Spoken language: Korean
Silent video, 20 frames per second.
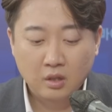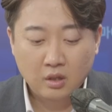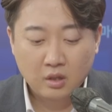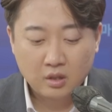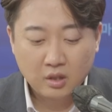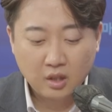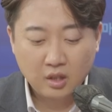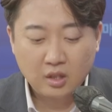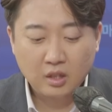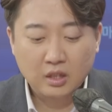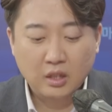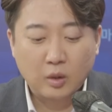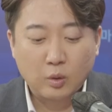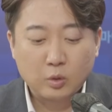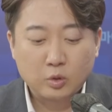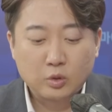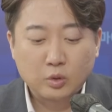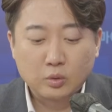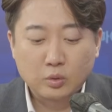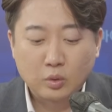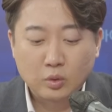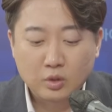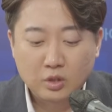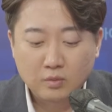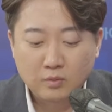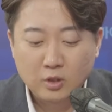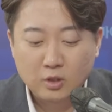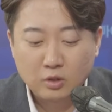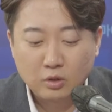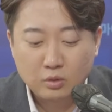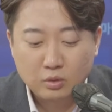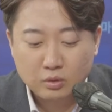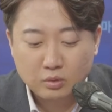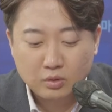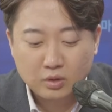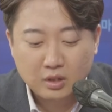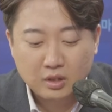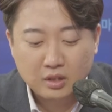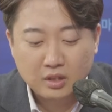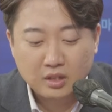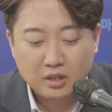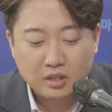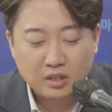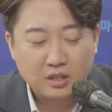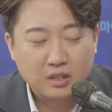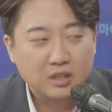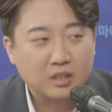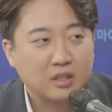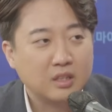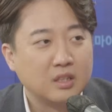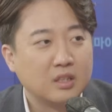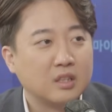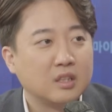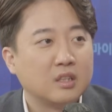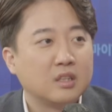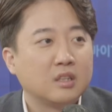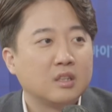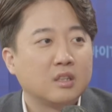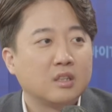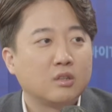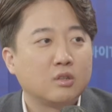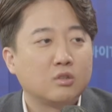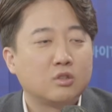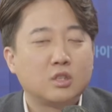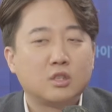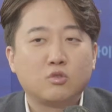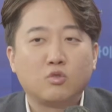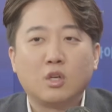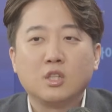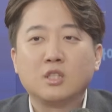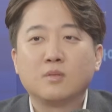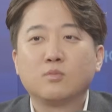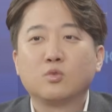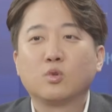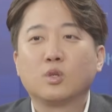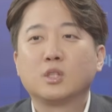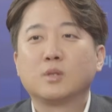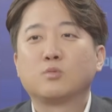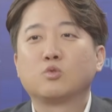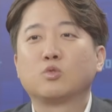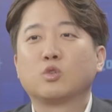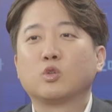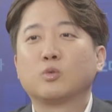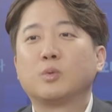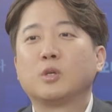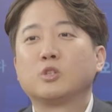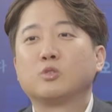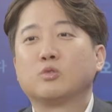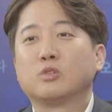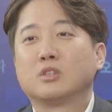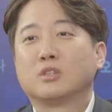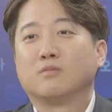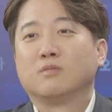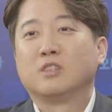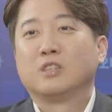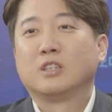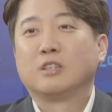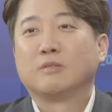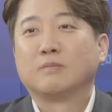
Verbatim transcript: 얘기가 나올 정도로 지금 이철규 의원에 대한 음. 관심도와 집중도가 높아지고 있습니다.